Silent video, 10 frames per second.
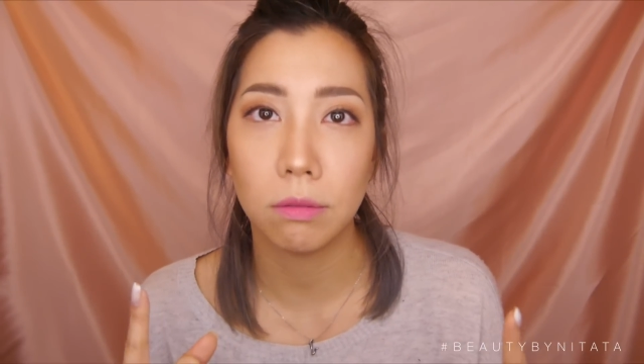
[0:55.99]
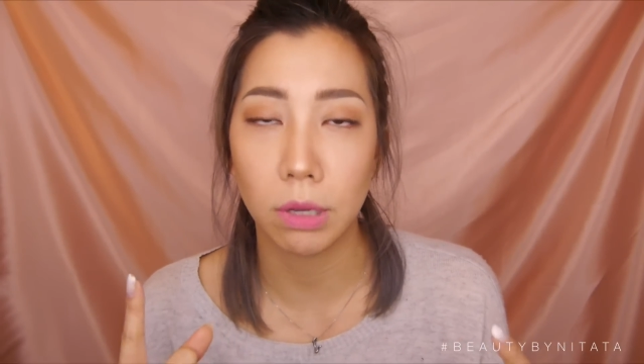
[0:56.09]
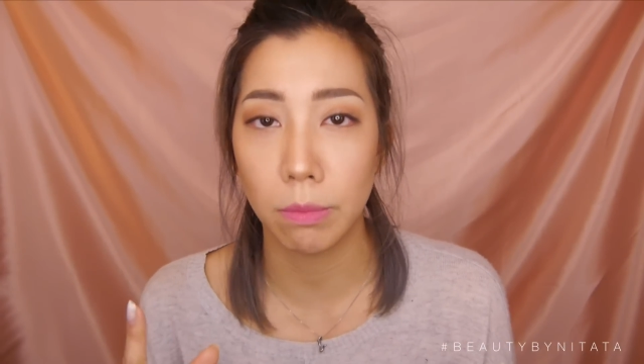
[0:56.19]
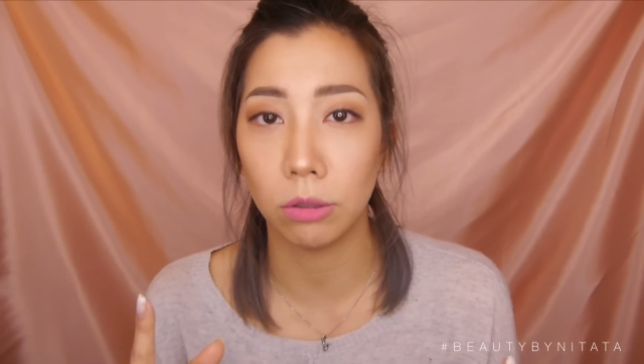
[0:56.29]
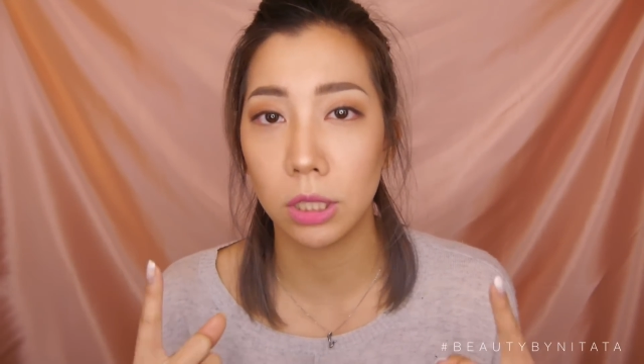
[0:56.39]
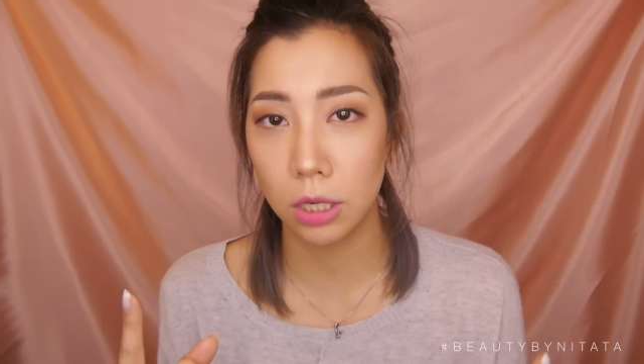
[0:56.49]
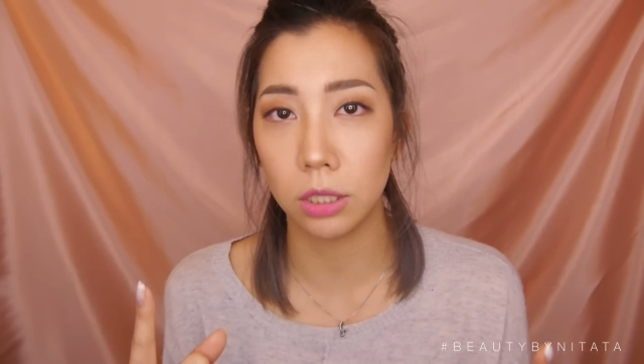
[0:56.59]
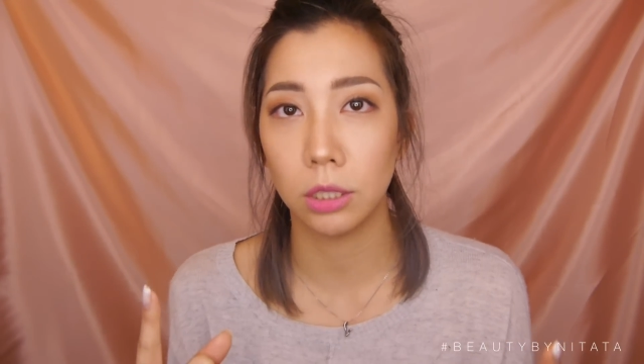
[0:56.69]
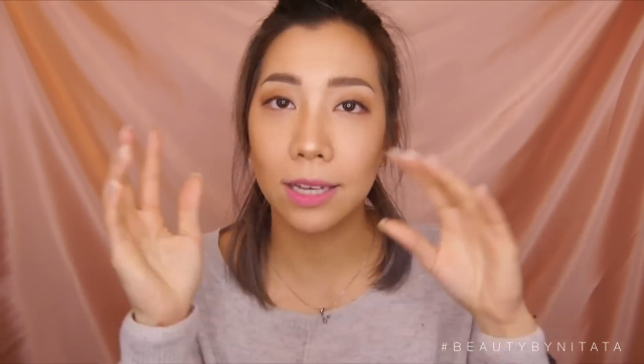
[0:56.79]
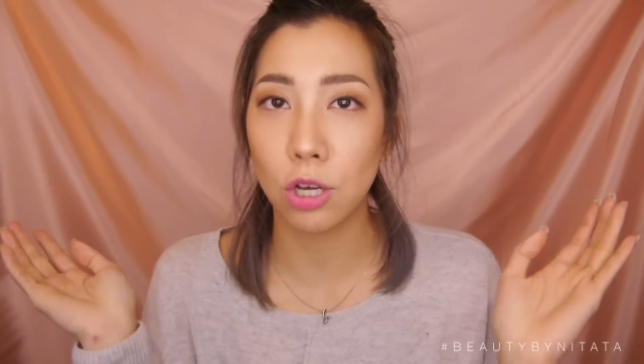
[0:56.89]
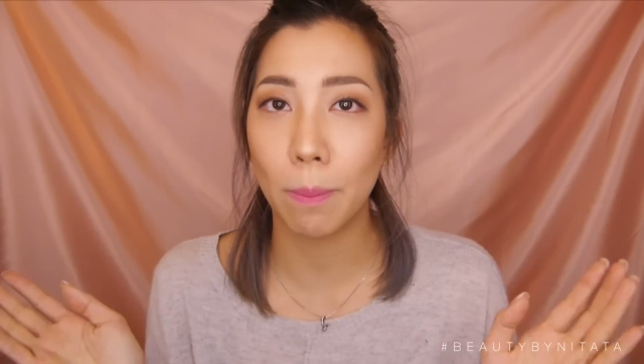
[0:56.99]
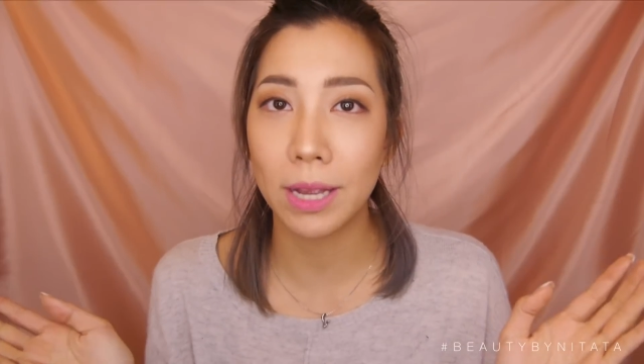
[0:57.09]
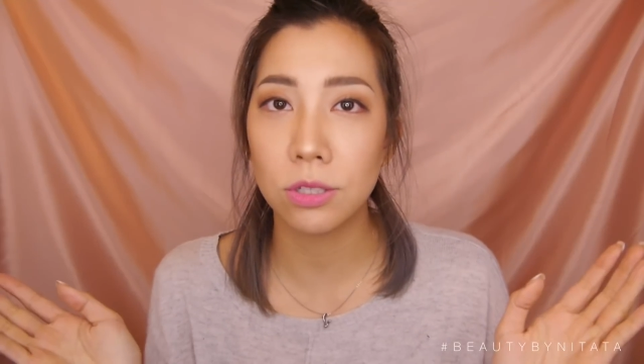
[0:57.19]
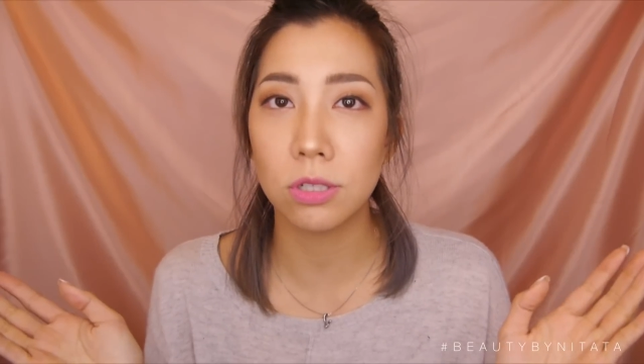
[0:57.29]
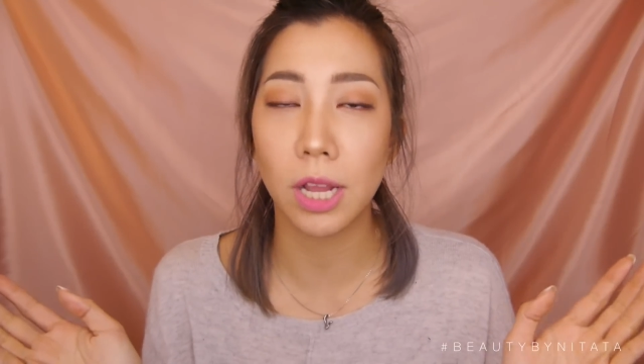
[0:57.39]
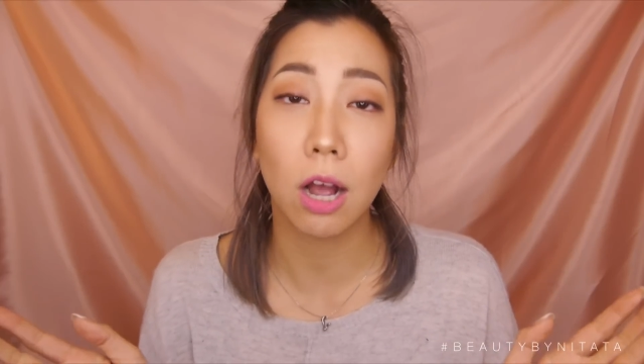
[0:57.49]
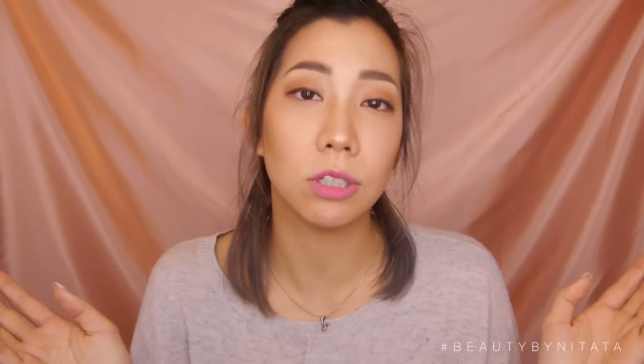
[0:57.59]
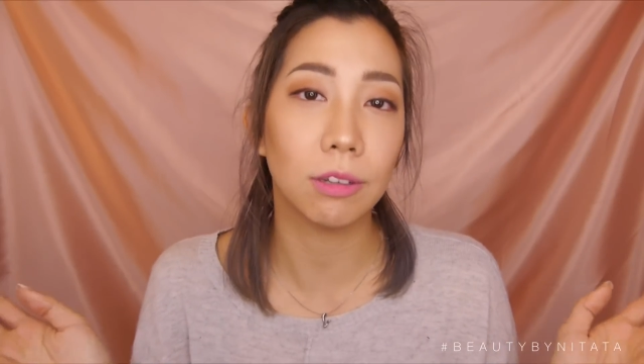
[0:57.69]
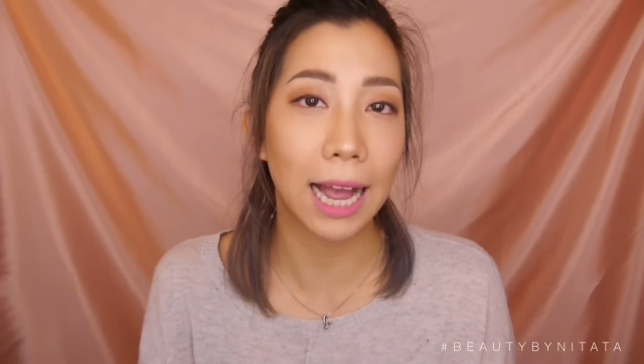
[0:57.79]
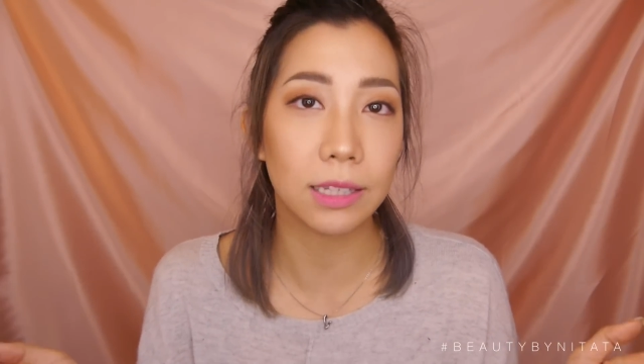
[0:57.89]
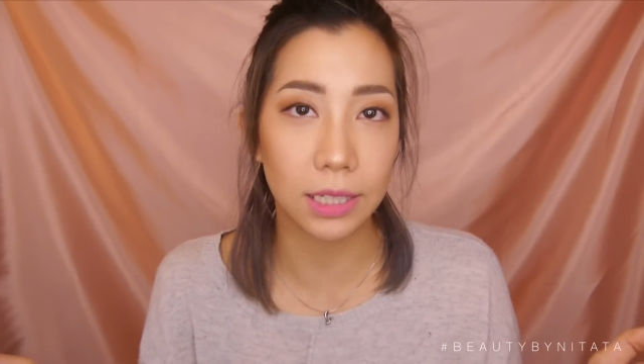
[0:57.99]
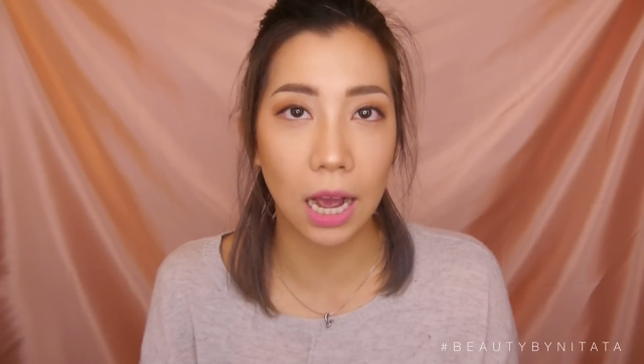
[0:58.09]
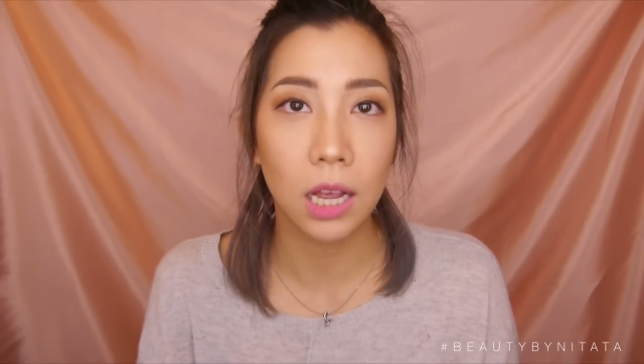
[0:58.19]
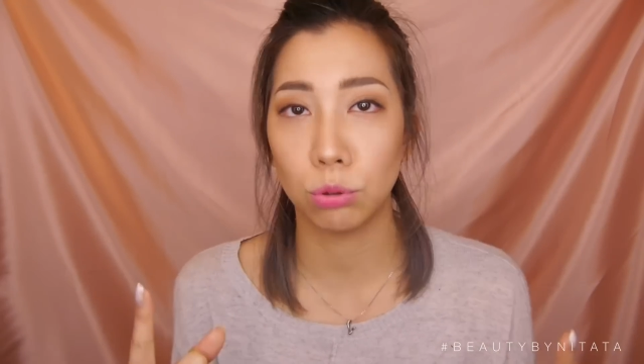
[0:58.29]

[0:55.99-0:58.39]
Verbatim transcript: 眉毛的课，开一个小班制，然后教大家。